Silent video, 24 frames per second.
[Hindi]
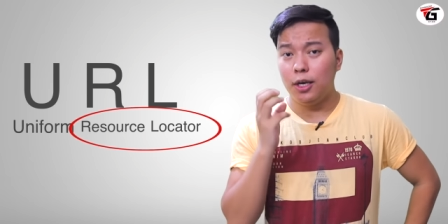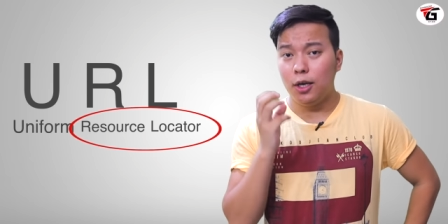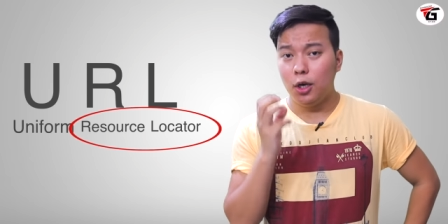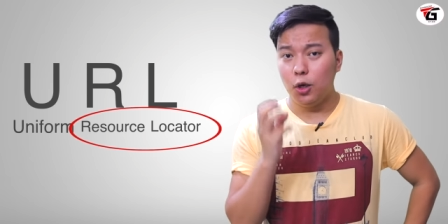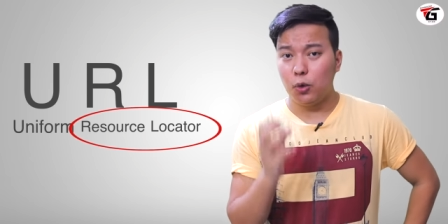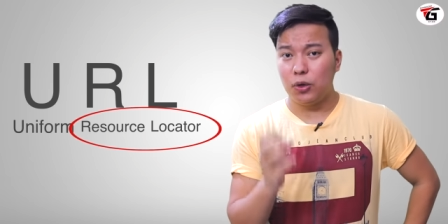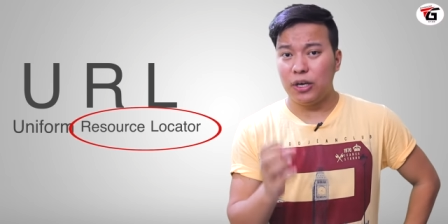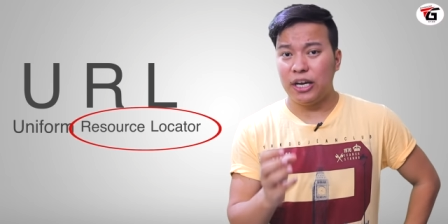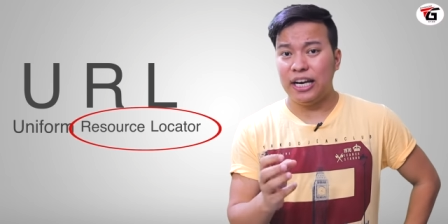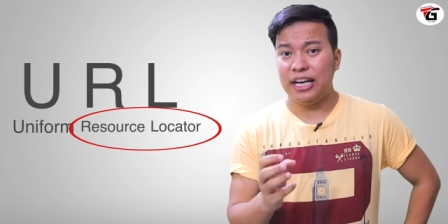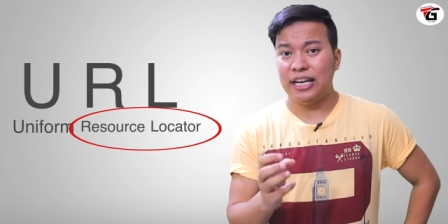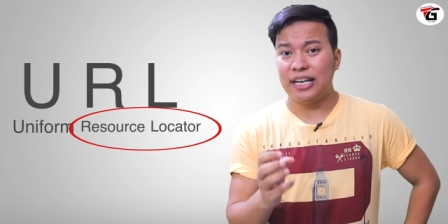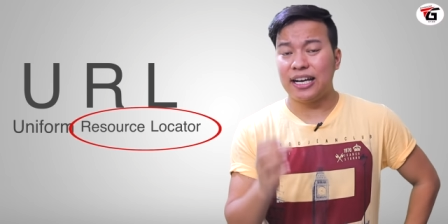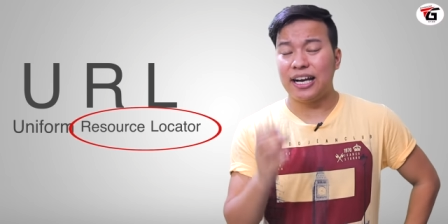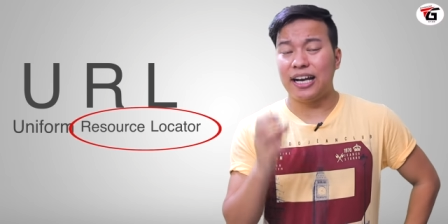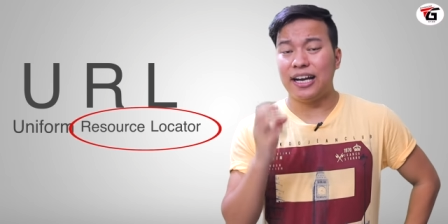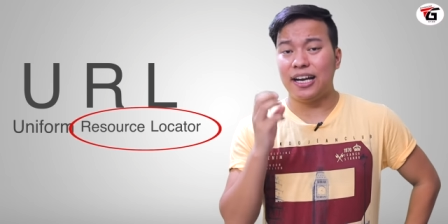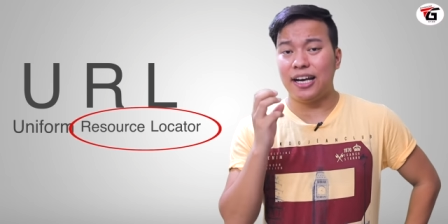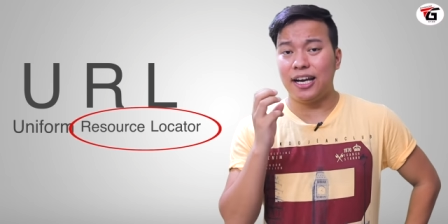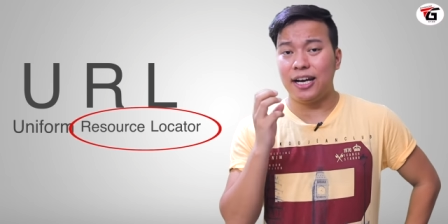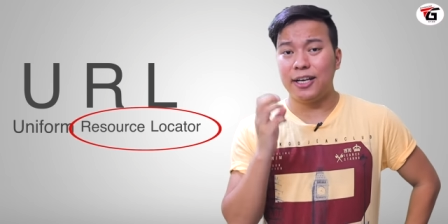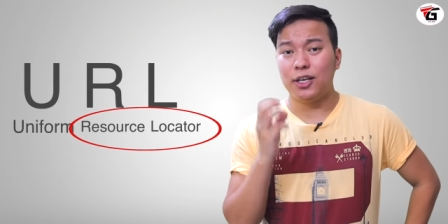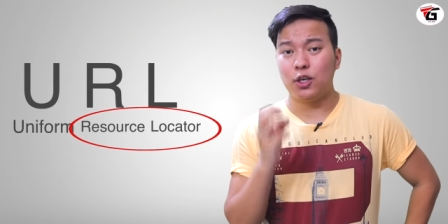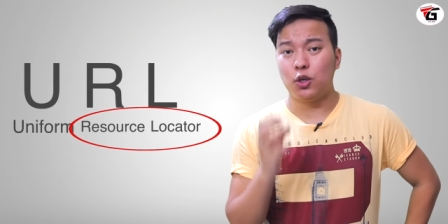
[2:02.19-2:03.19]
लोकेट
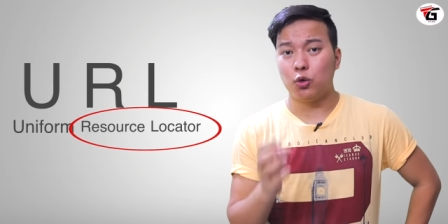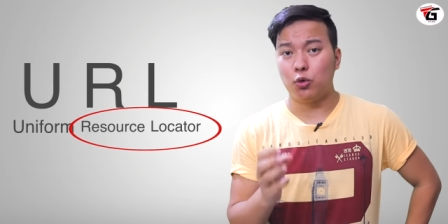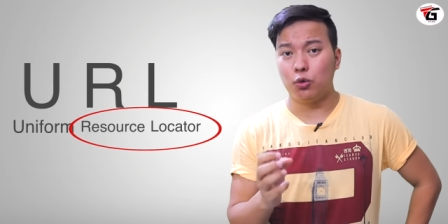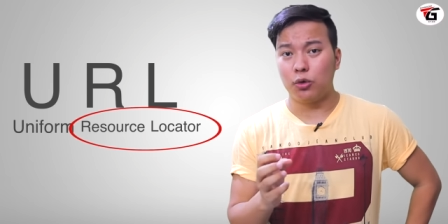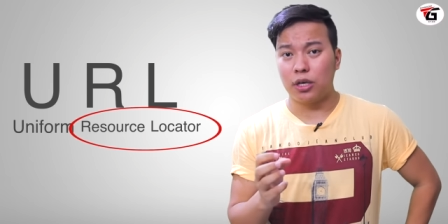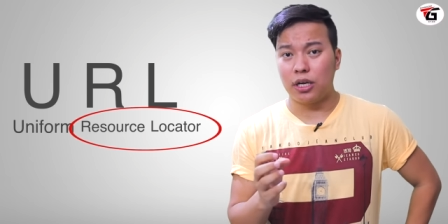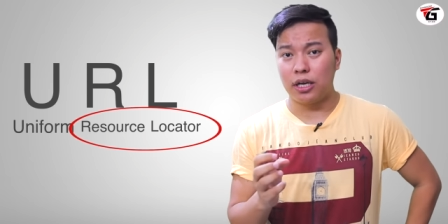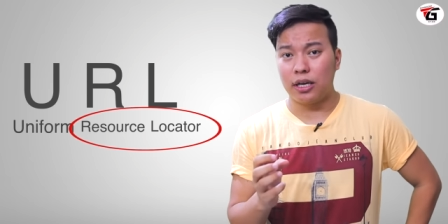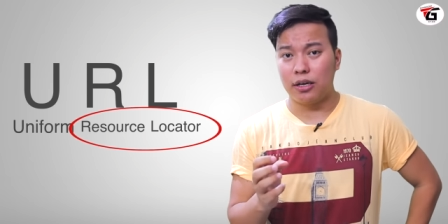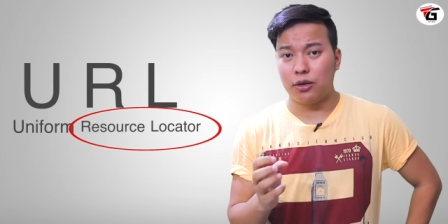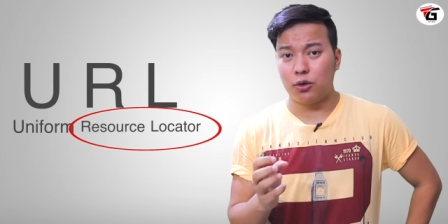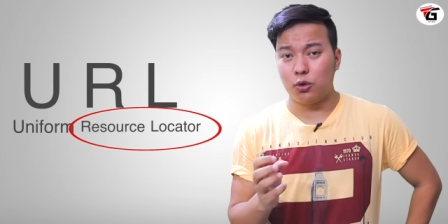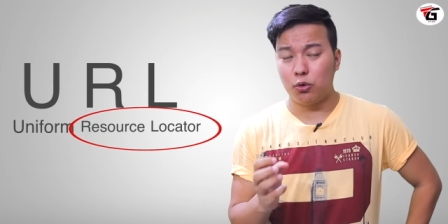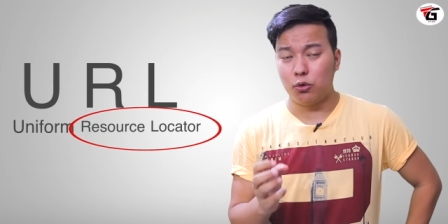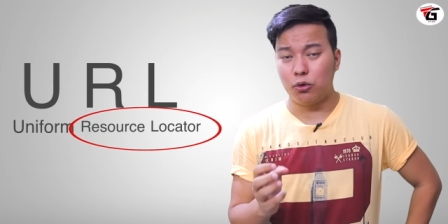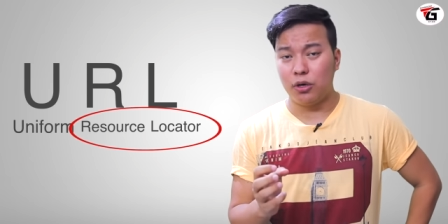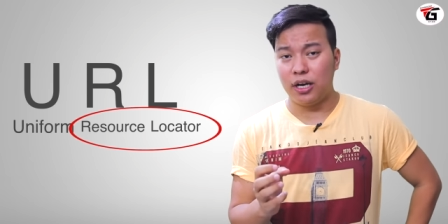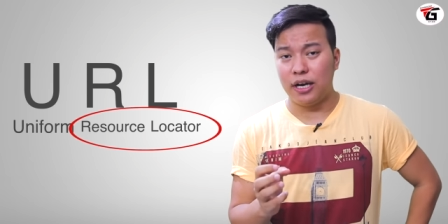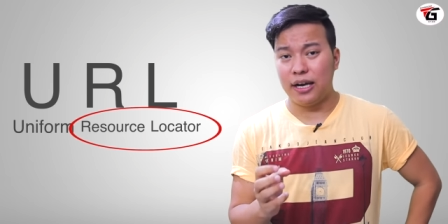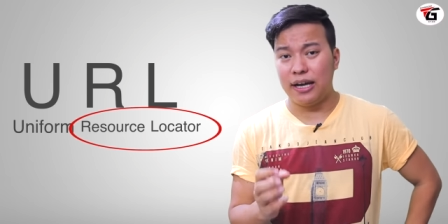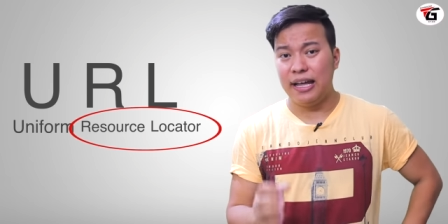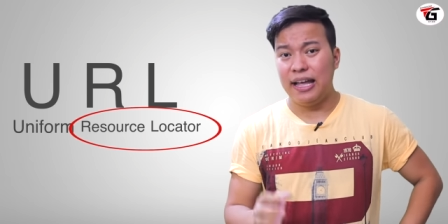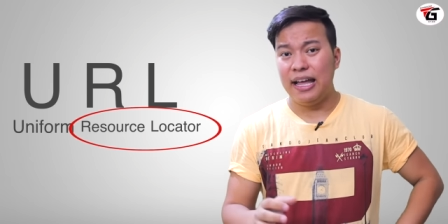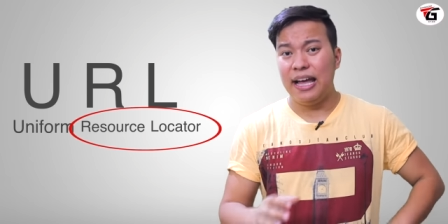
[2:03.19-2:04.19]
करना ढूंढ कर
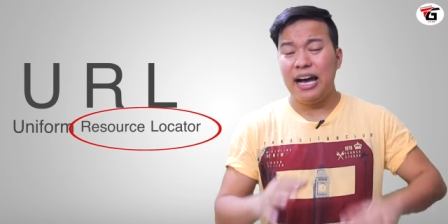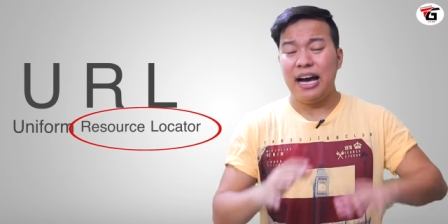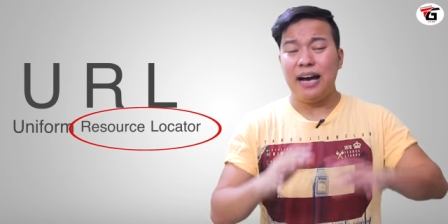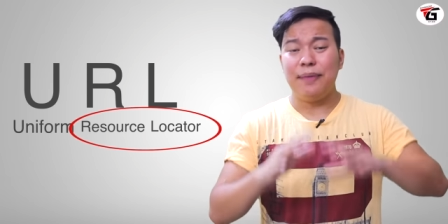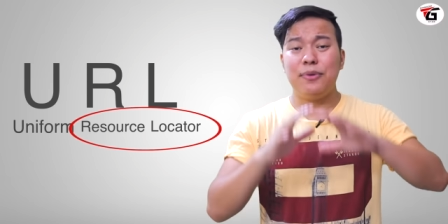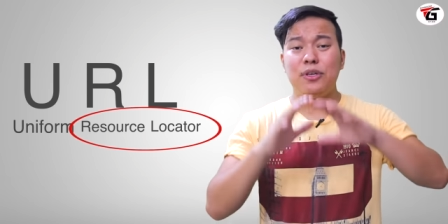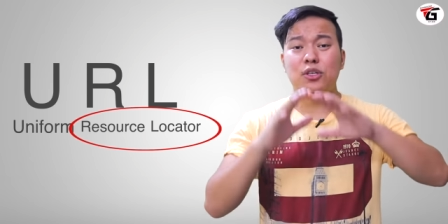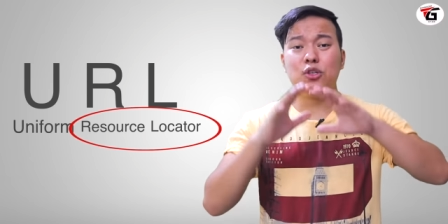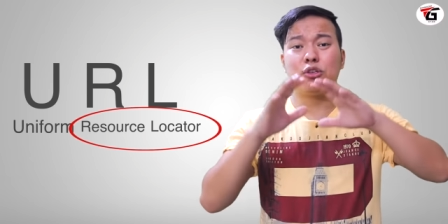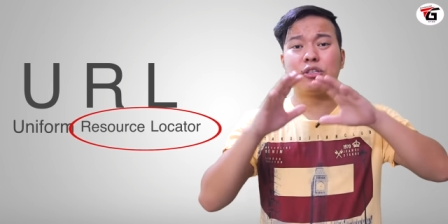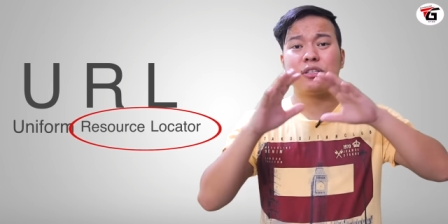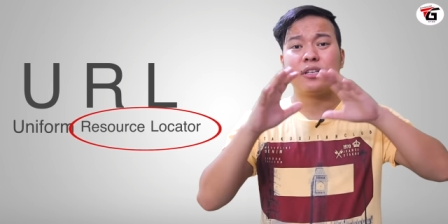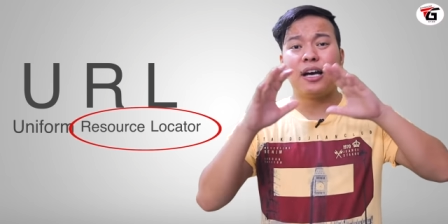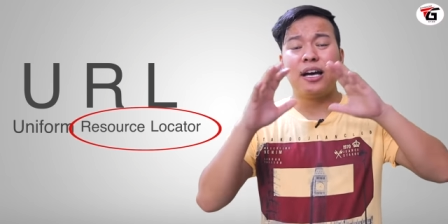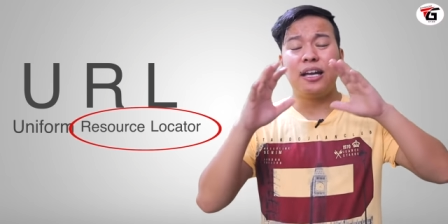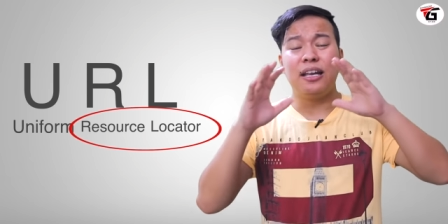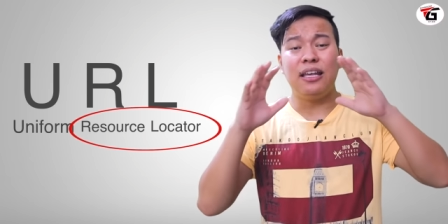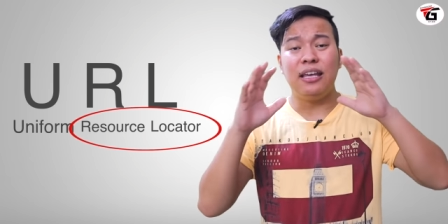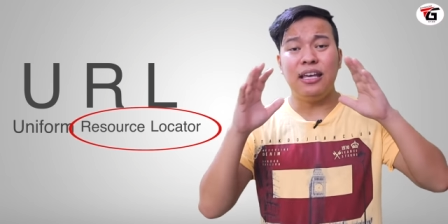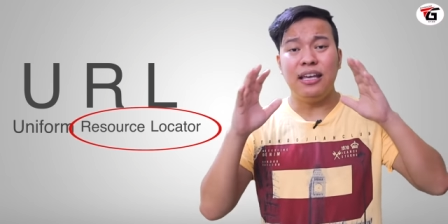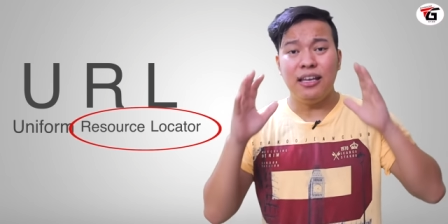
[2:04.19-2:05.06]
ढूंढना अब ये जो सारी